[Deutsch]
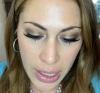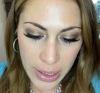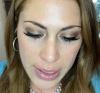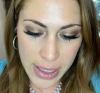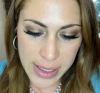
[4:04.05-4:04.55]

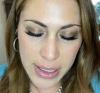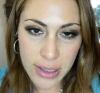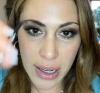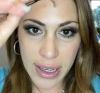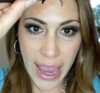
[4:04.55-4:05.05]
Hier
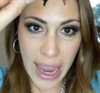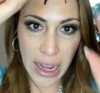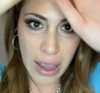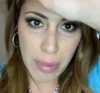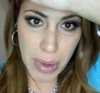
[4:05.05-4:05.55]
sind
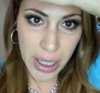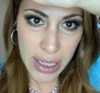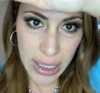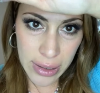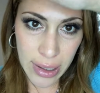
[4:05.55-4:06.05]
keine
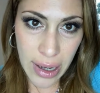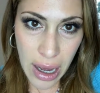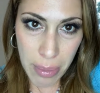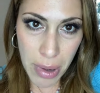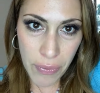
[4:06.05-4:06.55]
Magnete
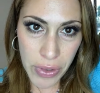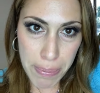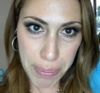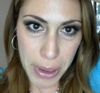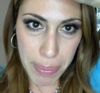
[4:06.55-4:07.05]
am
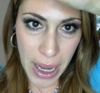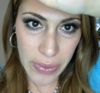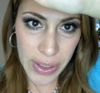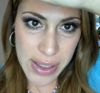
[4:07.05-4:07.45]
Wimpernband.